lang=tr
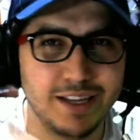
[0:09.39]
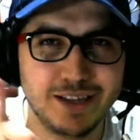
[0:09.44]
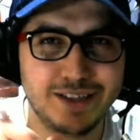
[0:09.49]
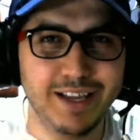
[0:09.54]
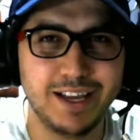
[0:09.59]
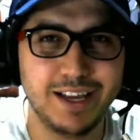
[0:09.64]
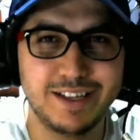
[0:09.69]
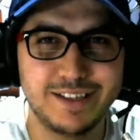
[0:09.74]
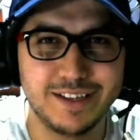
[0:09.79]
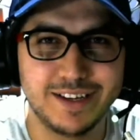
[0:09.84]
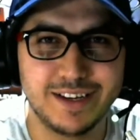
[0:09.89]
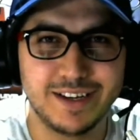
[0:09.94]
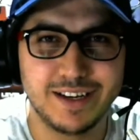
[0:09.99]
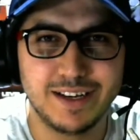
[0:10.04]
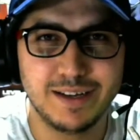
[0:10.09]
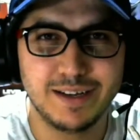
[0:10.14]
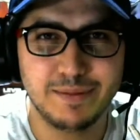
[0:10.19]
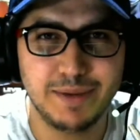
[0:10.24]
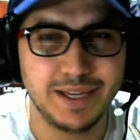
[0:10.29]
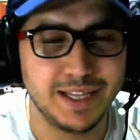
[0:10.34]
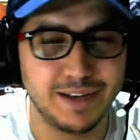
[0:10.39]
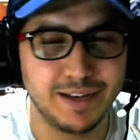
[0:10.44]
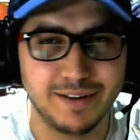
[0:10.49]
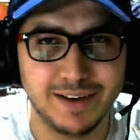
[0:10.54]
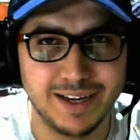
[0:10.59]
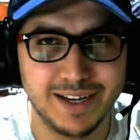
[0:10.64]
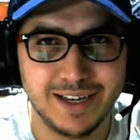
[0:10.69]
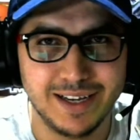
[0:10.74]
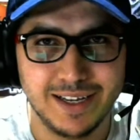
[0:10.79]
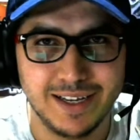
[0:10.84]
Tek tık.
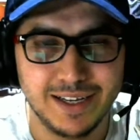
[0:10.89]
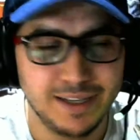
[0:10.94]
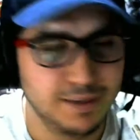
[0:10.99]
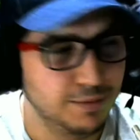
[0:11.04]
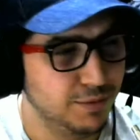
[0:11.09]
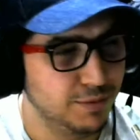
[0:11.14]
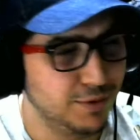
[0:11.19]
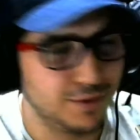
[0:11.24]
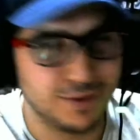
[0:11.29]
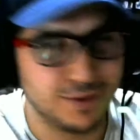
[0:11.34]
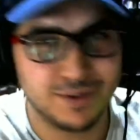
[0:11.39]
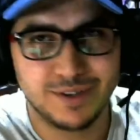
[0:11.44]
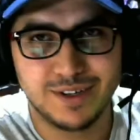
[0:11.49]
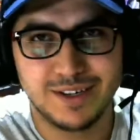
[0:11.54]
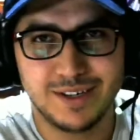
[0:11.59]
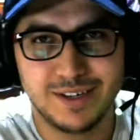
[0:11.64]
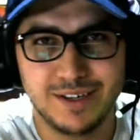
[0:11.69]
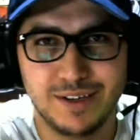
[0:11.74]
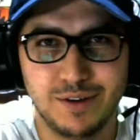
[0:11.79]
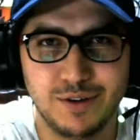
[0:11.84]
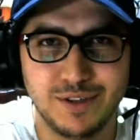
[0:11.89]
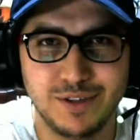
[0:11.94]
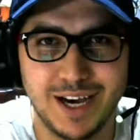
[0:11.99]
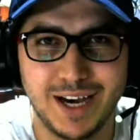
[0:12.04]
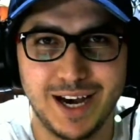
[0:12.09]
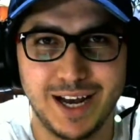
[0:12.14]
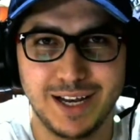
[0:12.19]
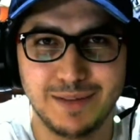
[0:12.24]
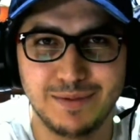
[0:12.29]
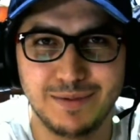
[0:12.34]
Bedava. Buyurun. Önden
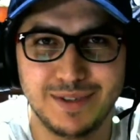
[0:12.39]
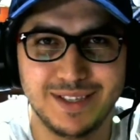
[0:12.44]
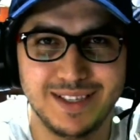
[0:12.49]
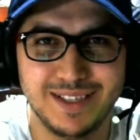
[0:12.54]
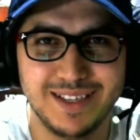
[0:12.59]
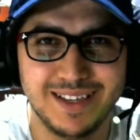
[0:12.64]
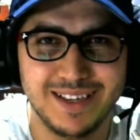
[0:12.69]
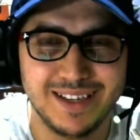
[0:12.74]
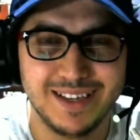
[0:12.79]
alayım sizi.